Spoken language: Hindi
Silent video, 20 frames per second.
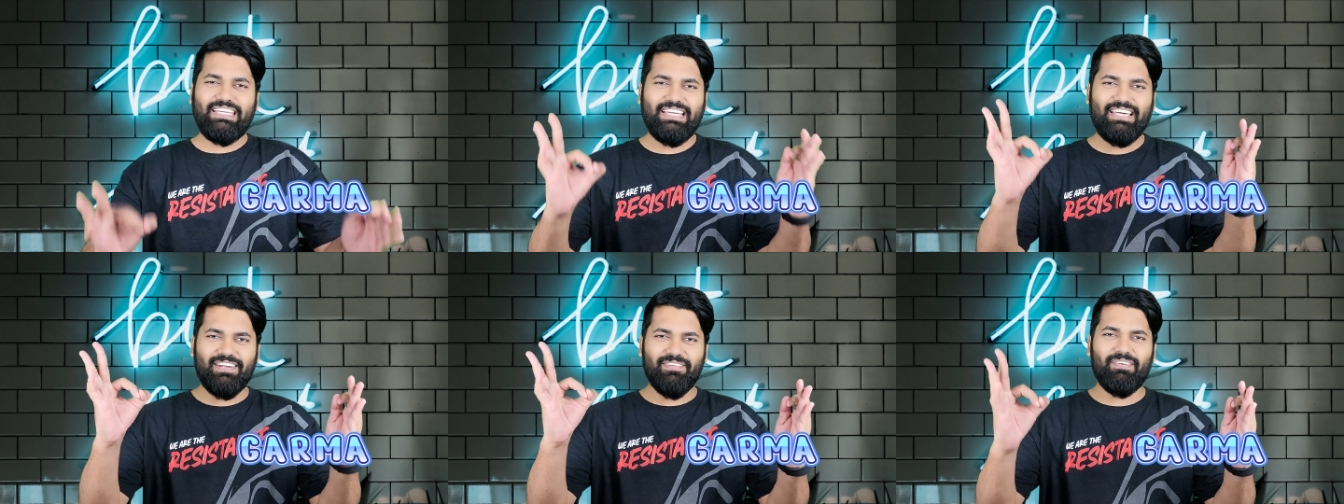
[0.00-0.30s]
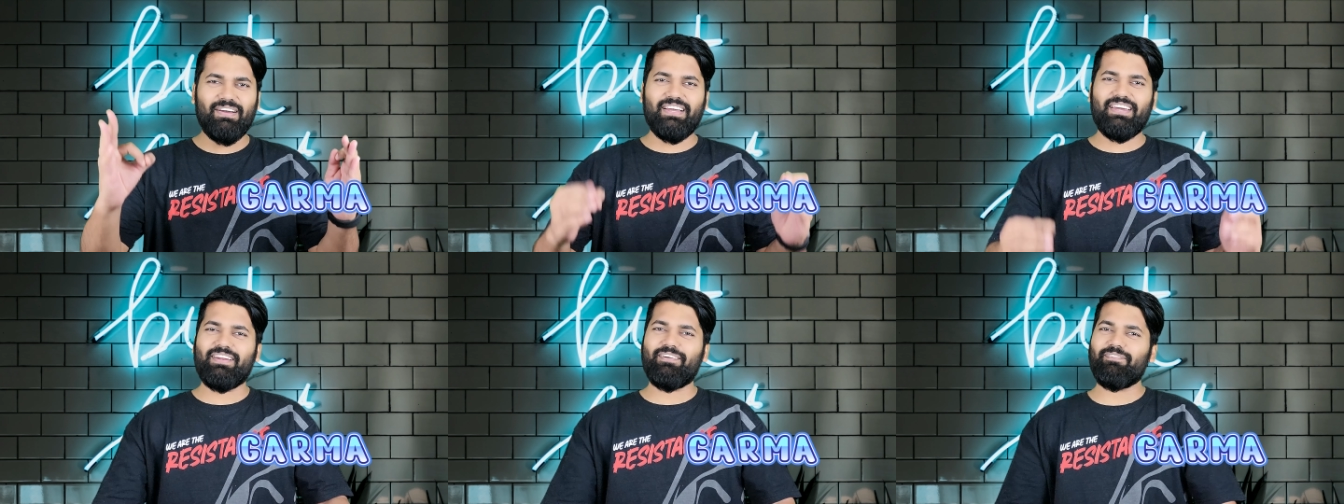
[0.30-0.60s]

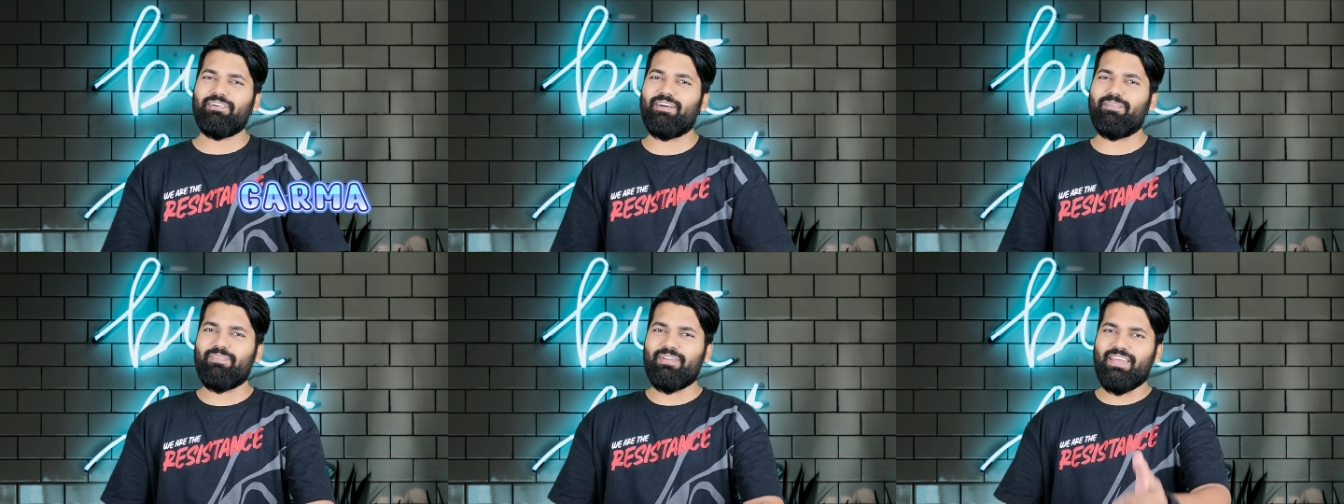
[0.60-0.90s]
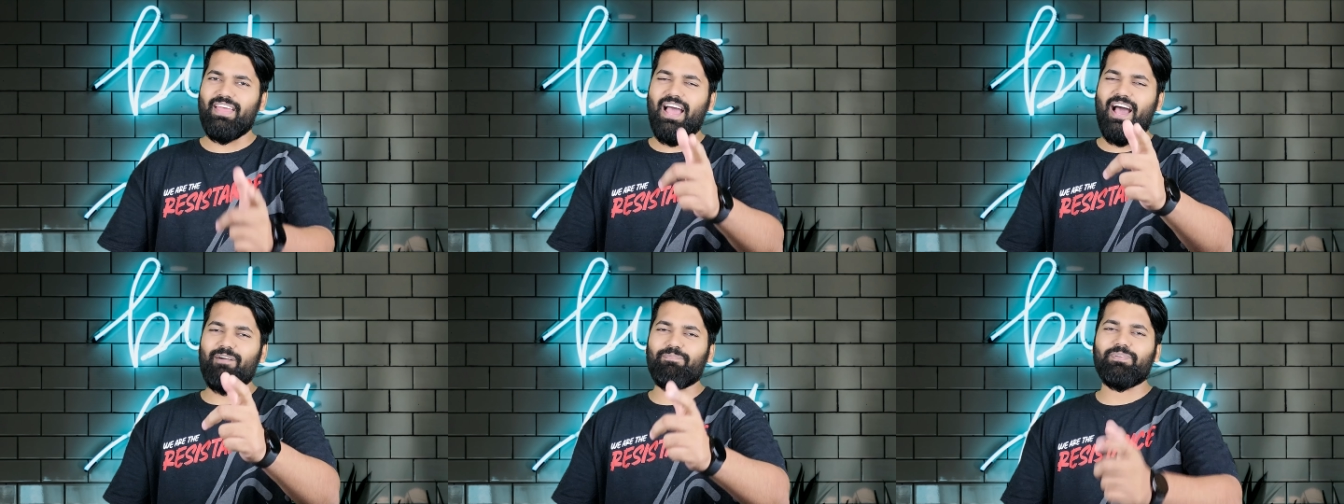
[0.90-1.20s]
गर्मा गर्म खबरें
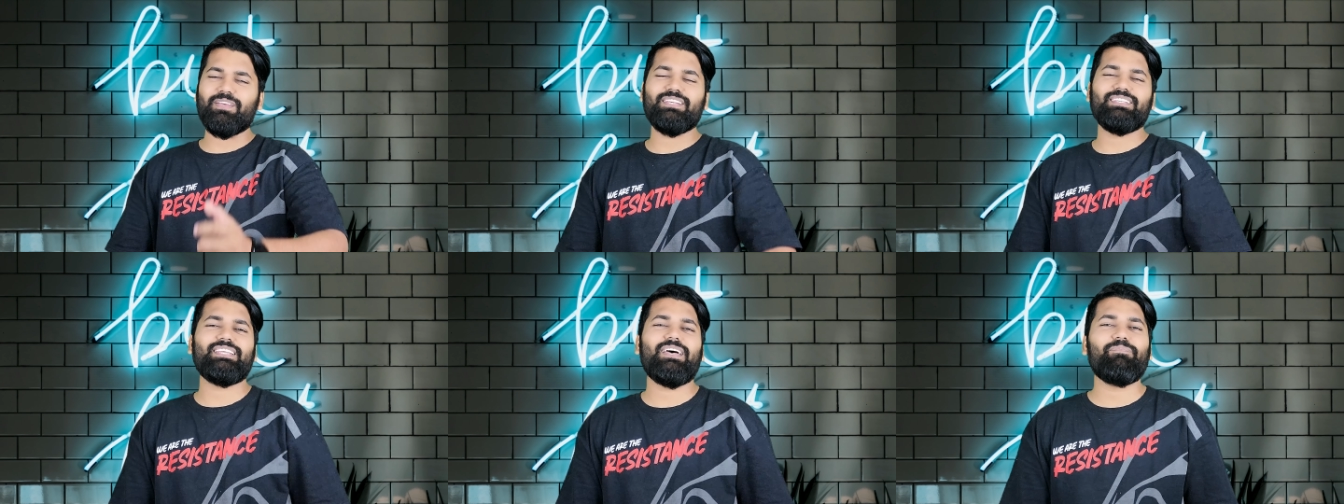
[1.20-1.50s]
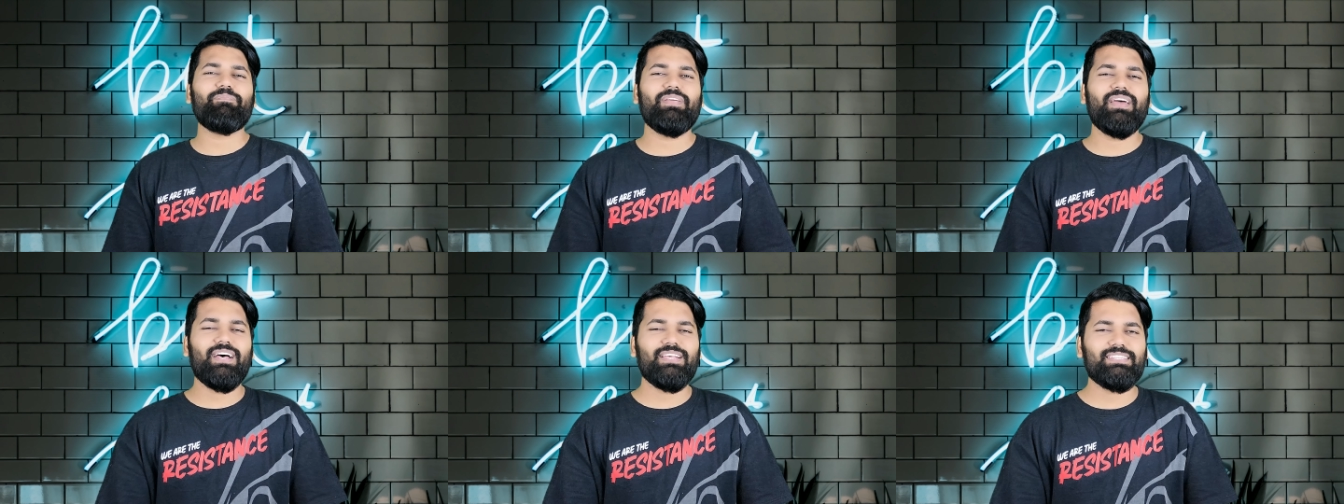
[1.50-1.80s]
आपके
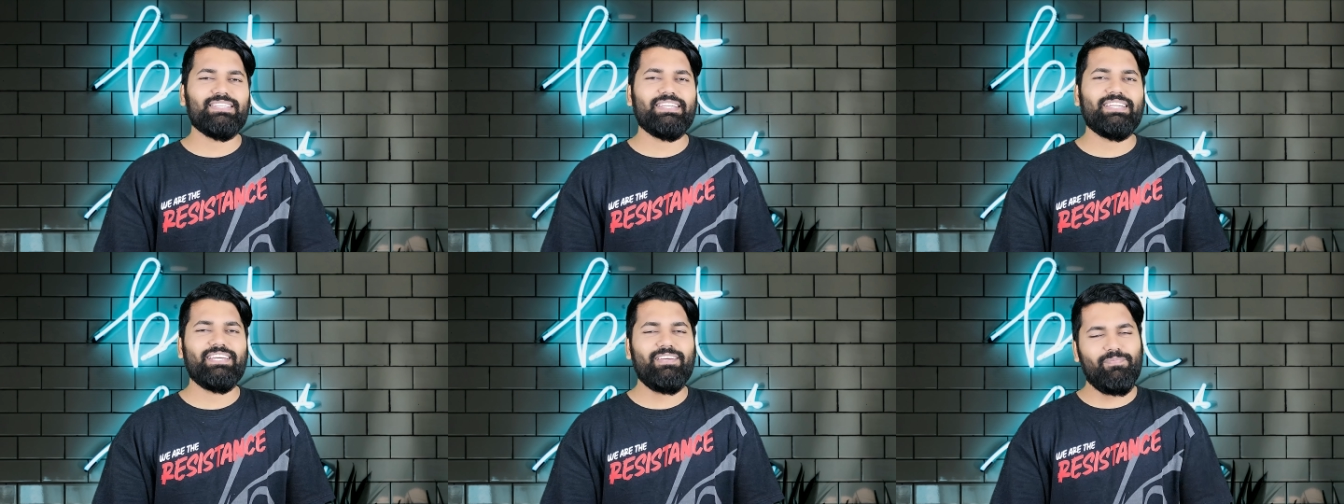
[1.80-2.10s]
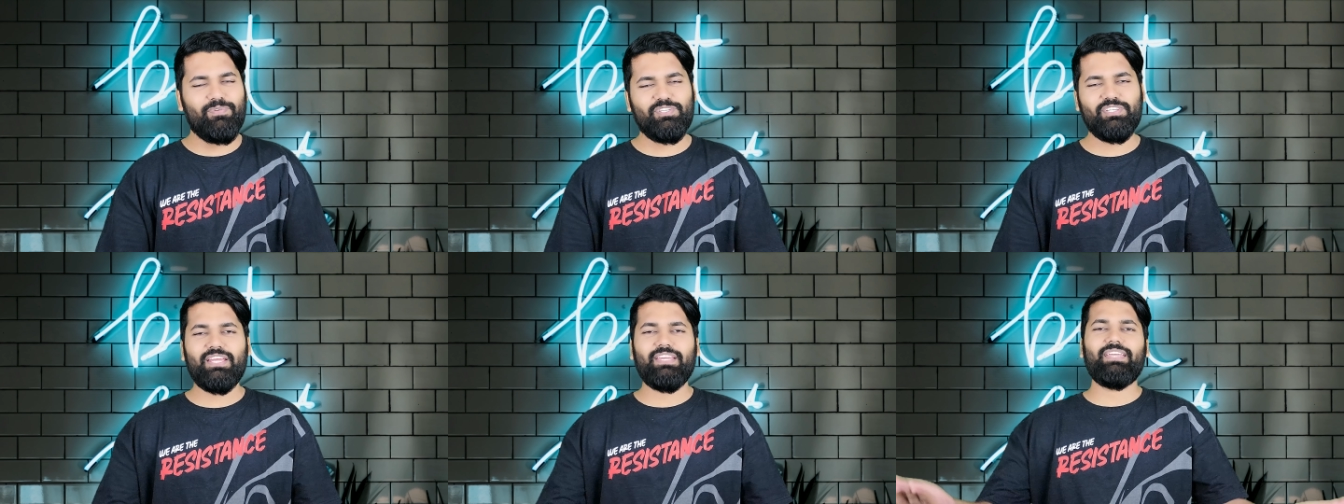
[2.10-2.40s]
सामने हाजिर है
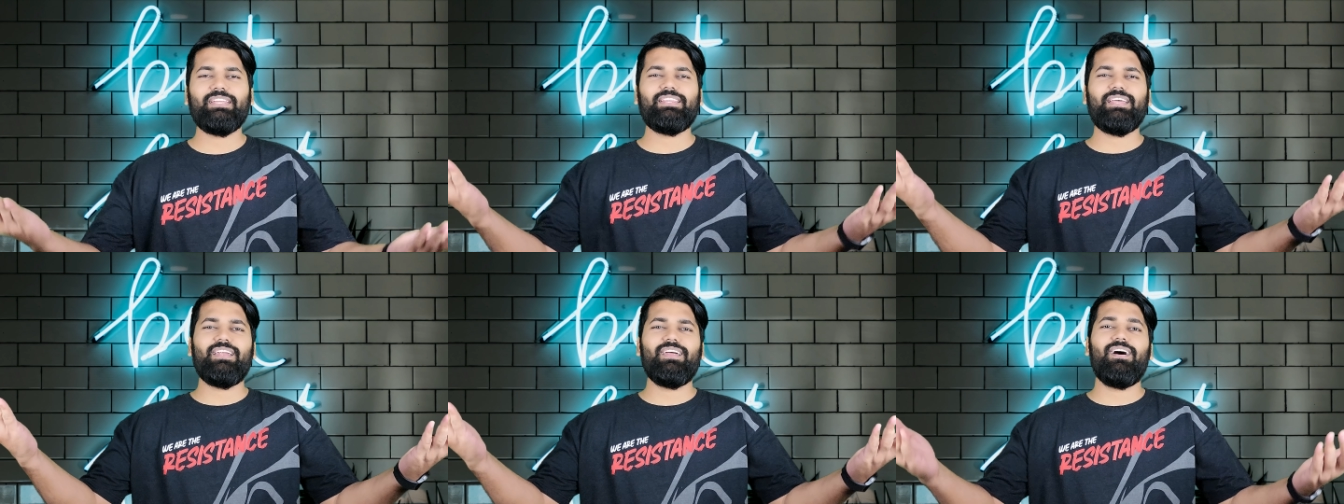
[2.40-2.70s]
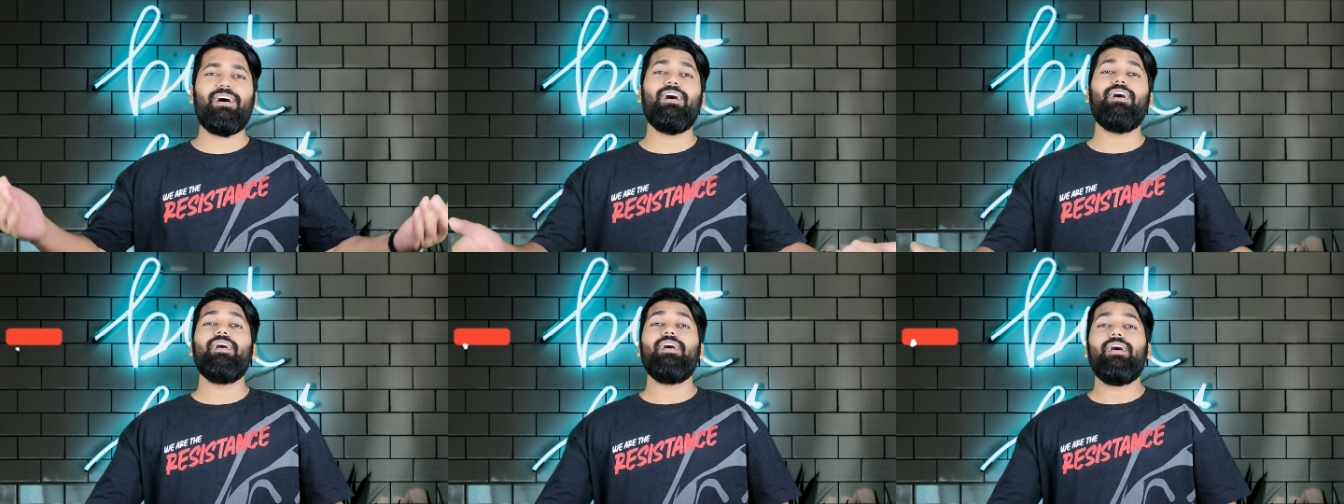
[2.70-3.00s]
हमेशा की
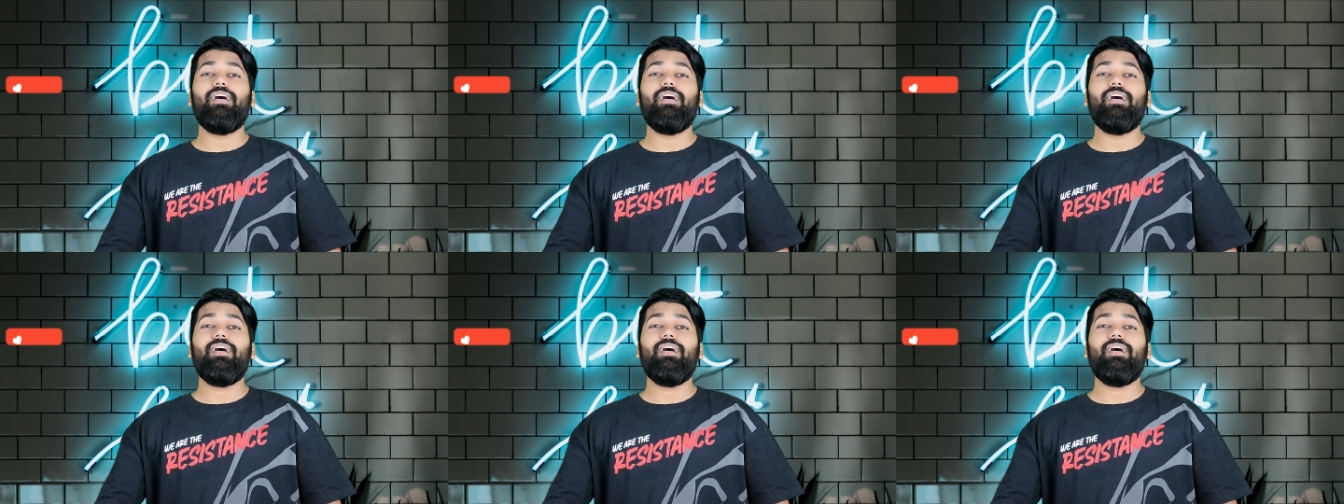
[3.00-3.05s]
तरह